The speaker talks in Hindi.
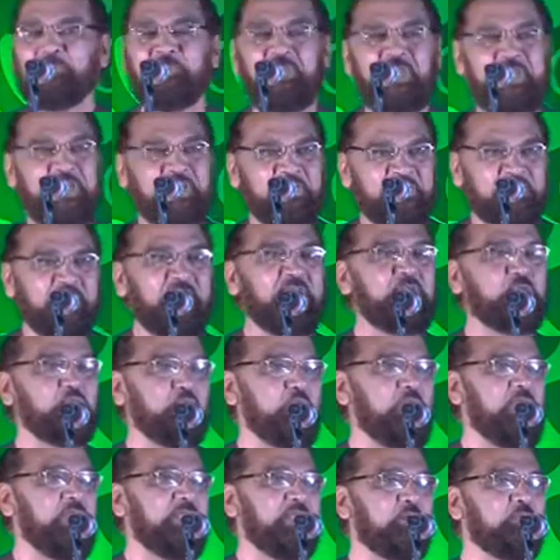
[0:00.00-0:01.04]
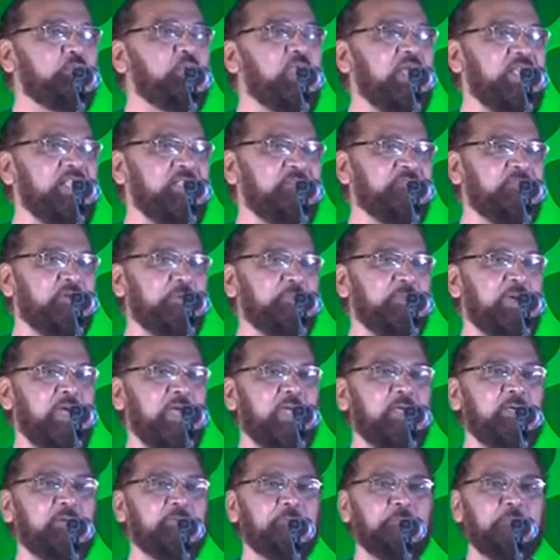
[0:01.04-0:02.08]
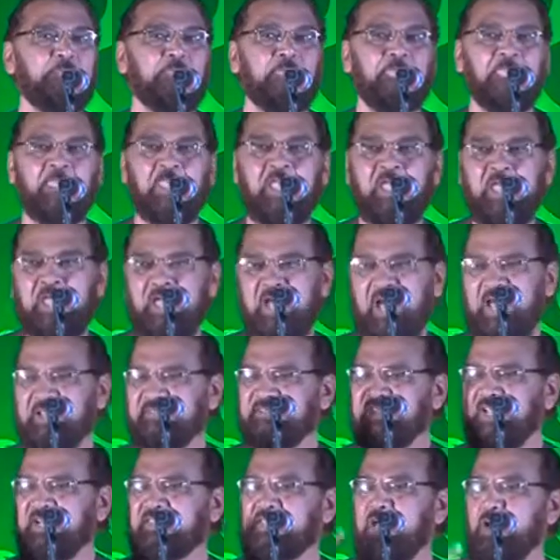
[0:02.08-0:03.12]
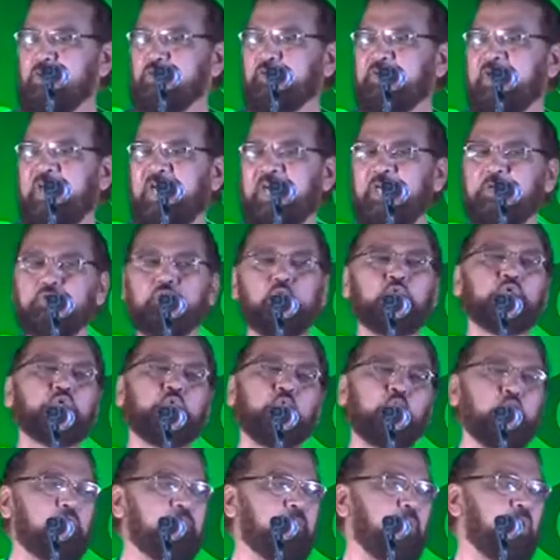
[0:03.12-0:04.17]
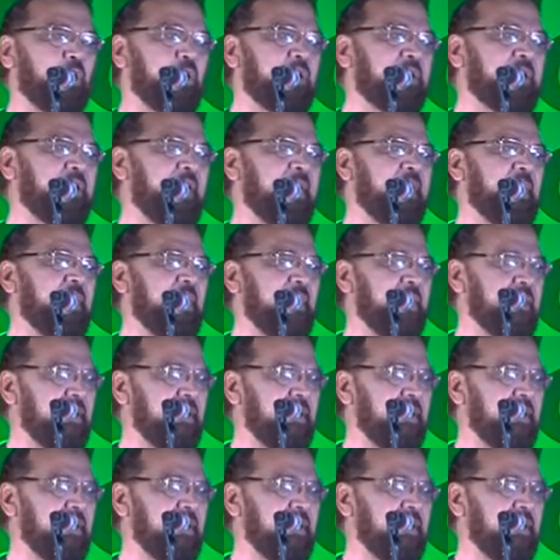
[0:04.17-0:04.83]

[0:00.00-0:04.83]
मैं शेर सुनाता हूँ मुलायदा फरमाए अर्ज करता हूं कि जो झूठ बोल के